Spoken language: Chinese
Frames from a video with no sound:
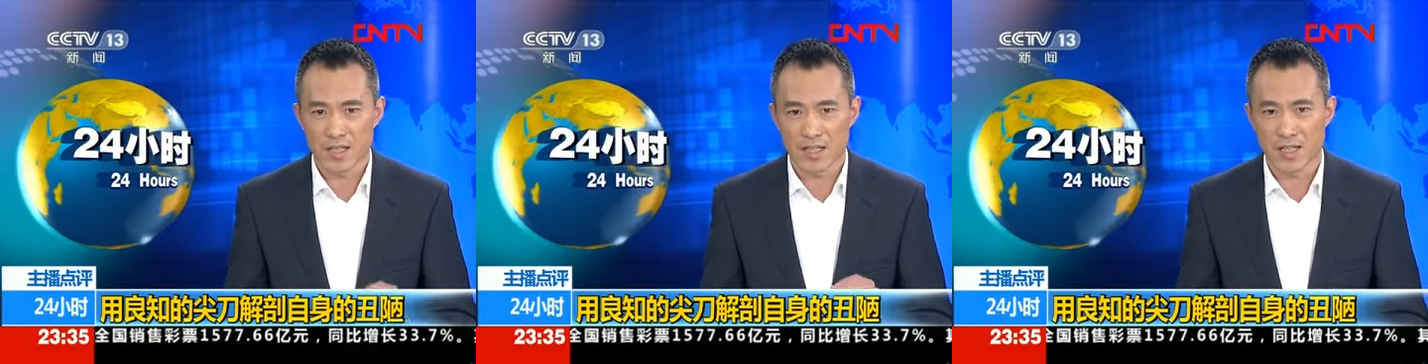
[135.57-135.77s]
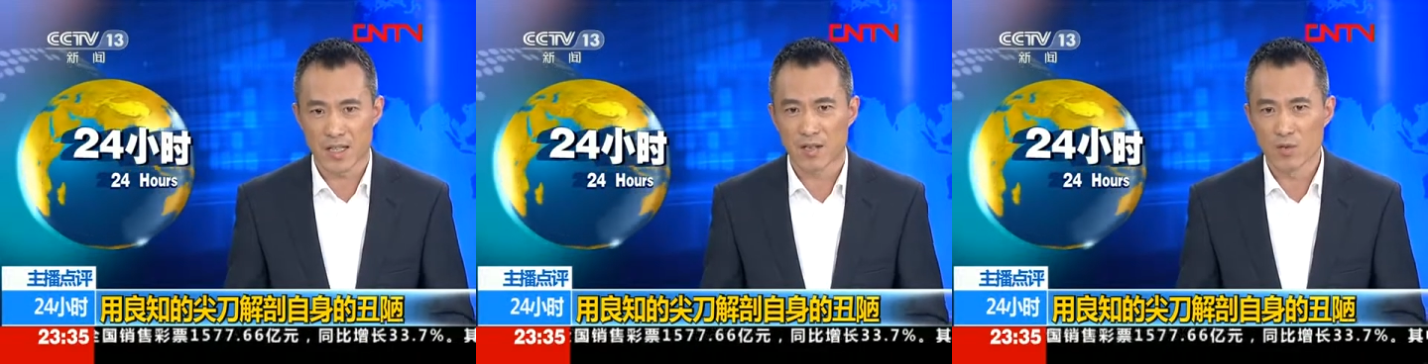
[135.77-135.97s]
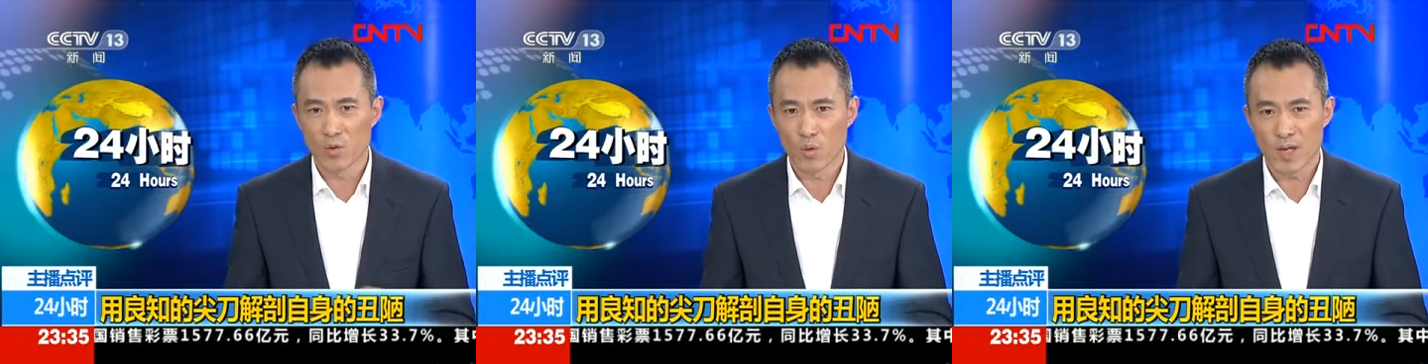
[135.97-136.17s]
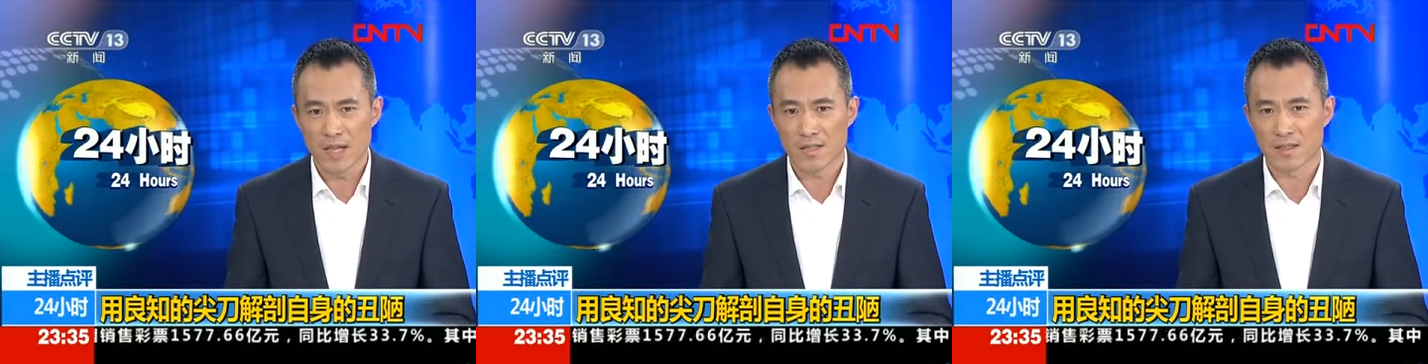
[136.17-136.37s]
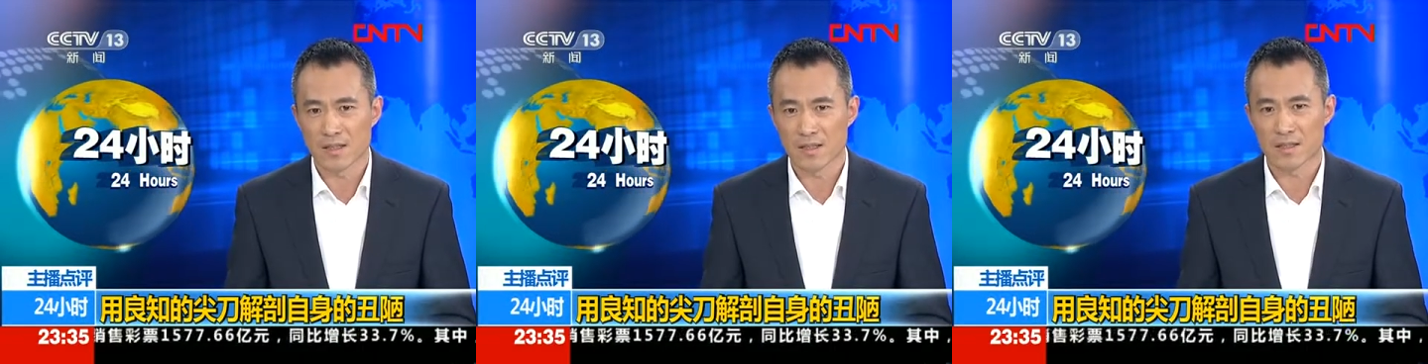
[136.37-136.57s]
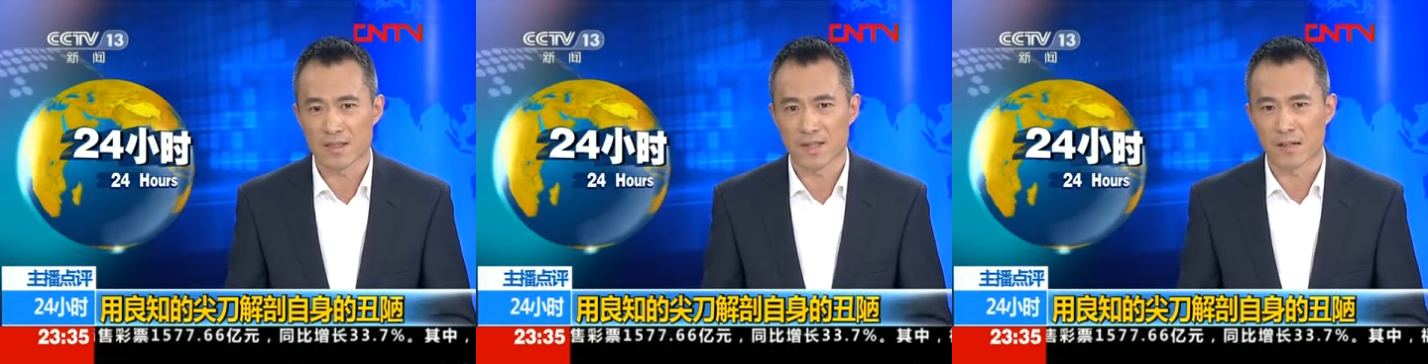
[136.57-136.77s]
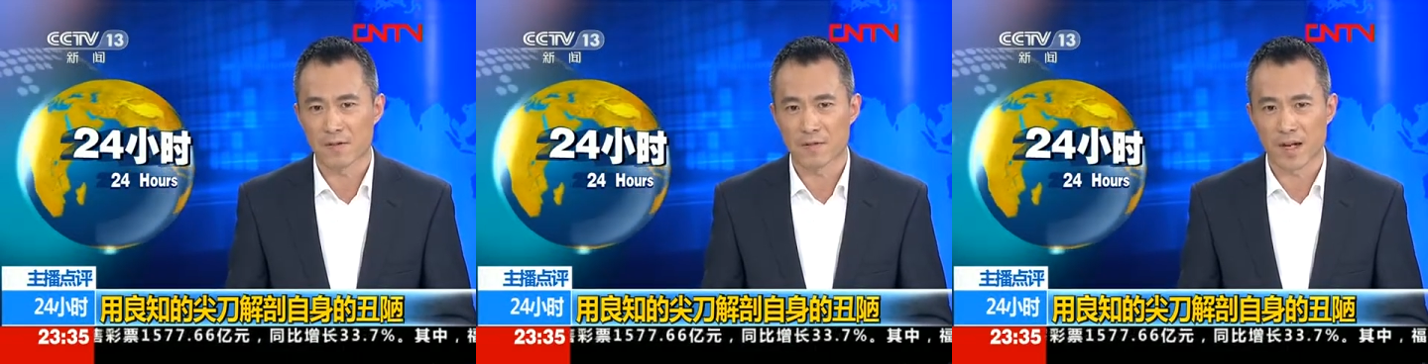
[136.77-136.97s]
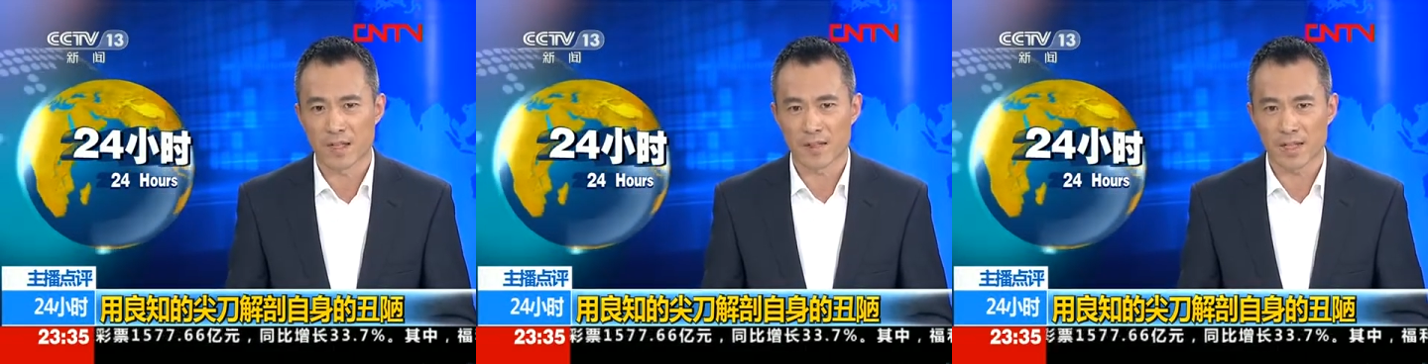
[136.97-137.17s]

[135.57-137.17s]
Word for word: 潜规则的想法，